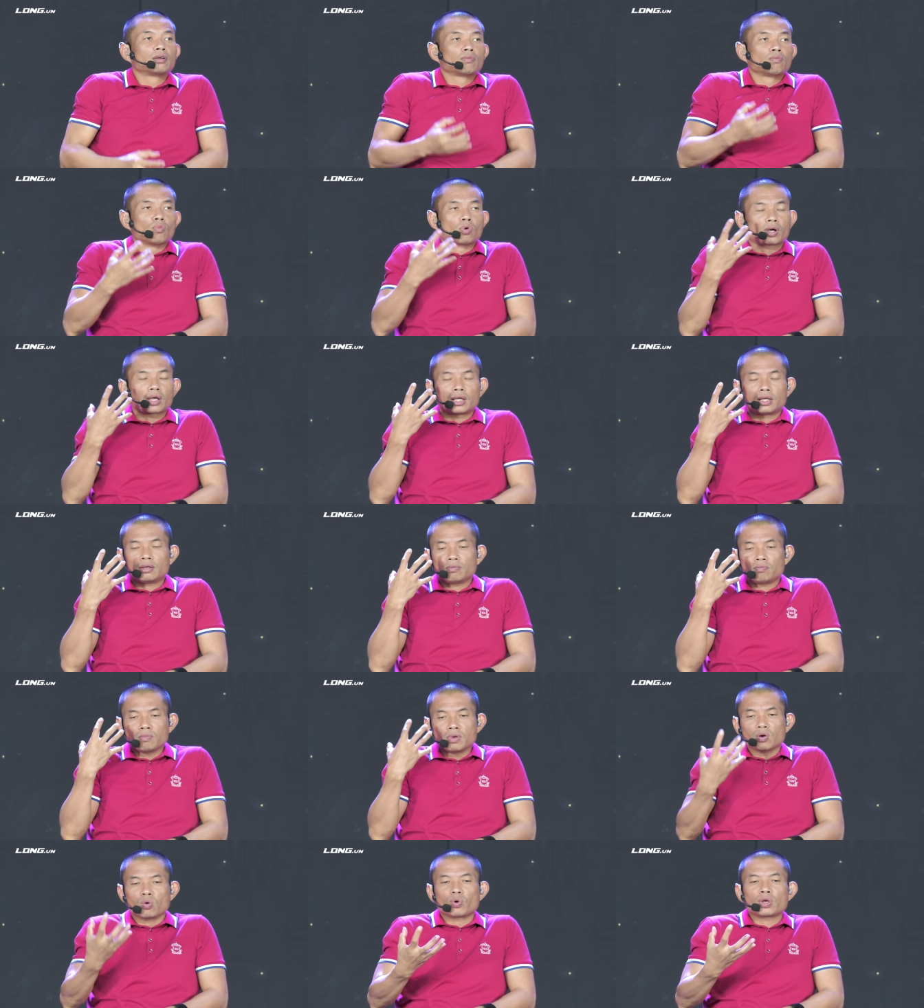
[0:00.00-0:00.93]
một cái
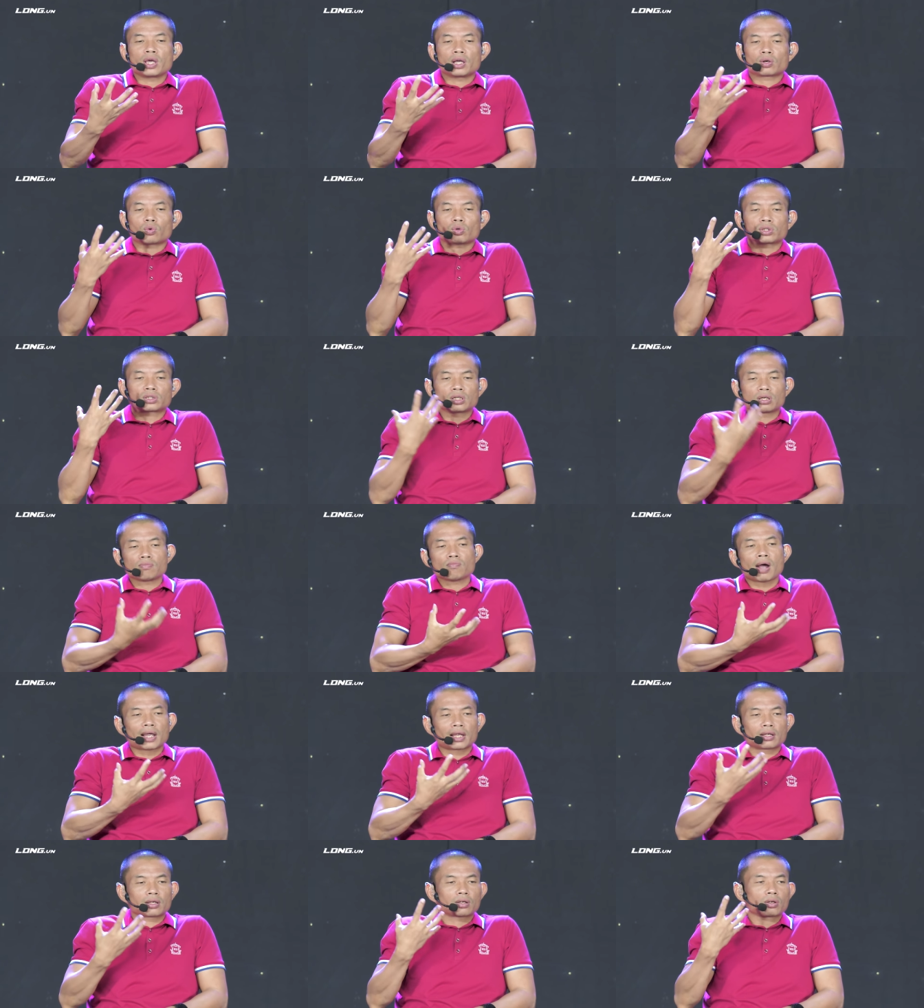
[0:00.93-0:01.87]
biểu hiện của sức
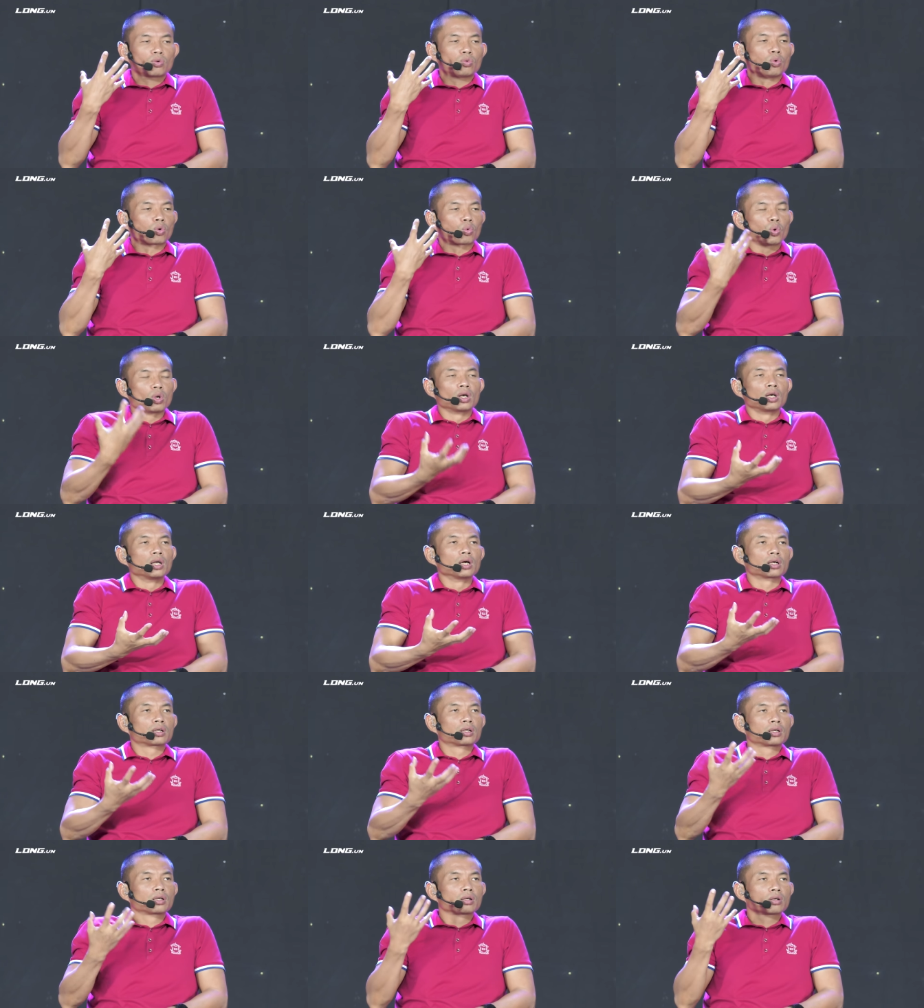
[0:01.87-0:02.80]
mạnh của quyền lực
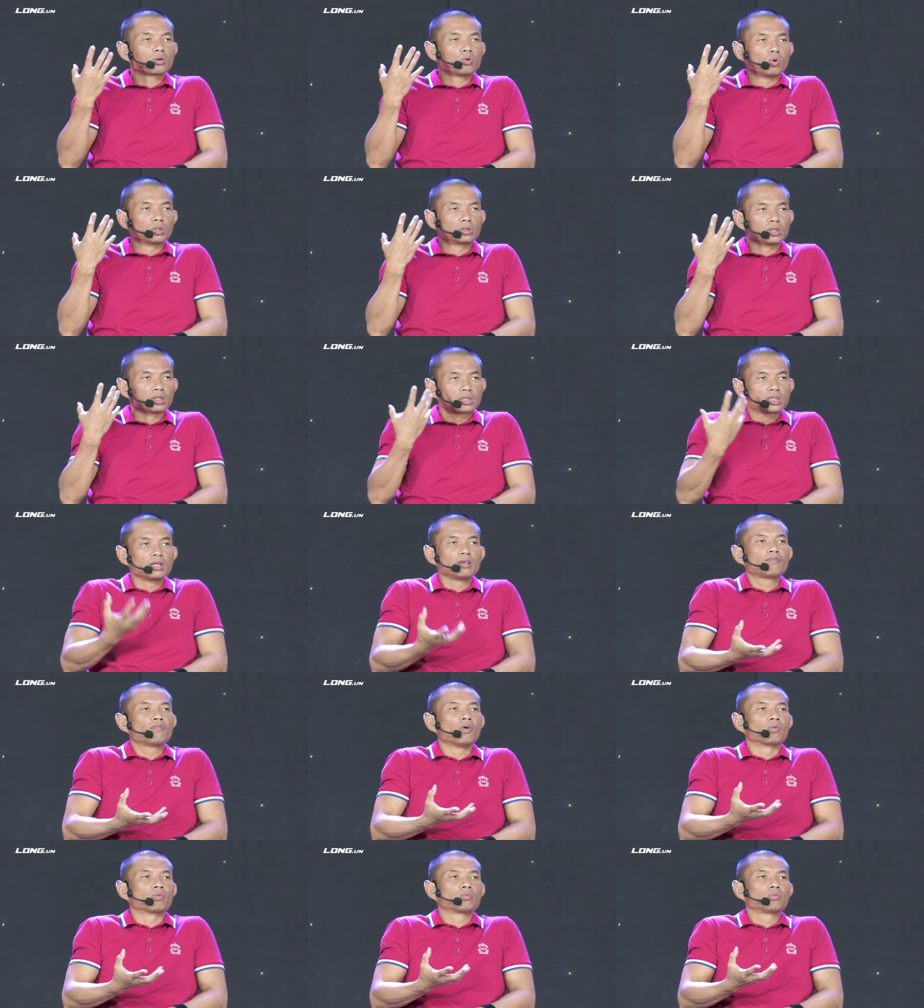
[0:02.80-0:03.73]
của sự chinh
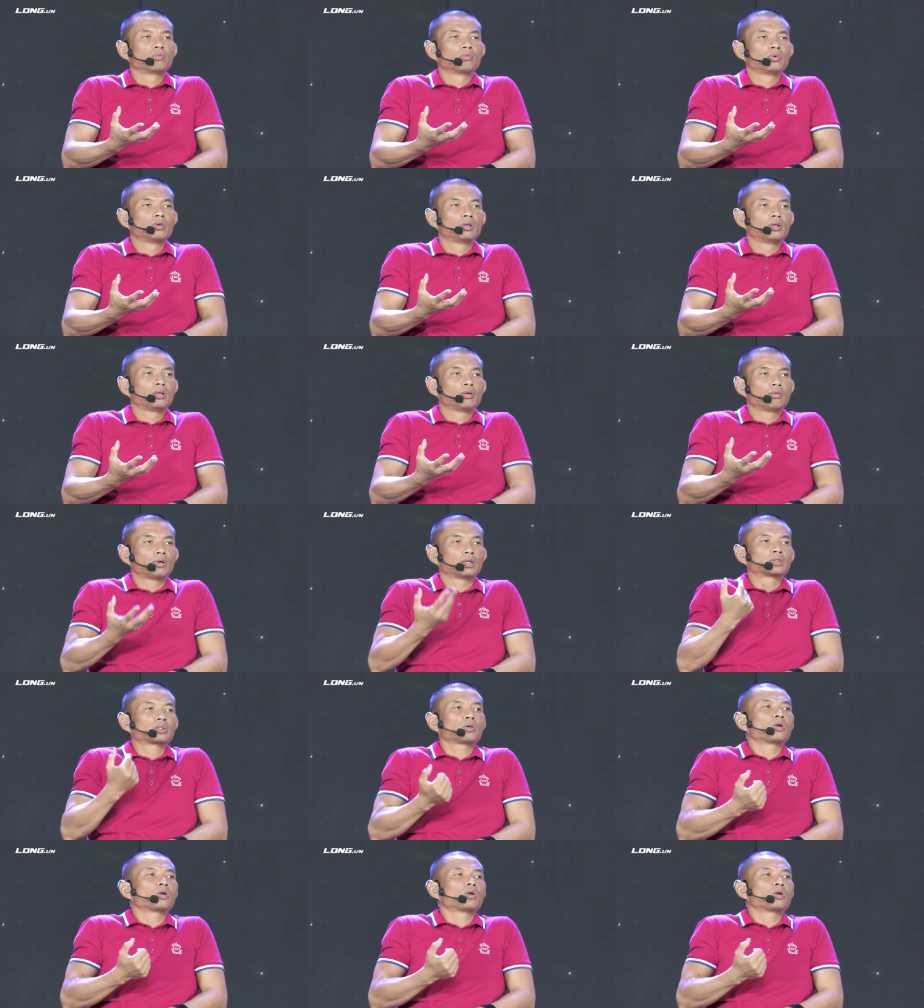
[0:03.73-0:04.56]
phục và sau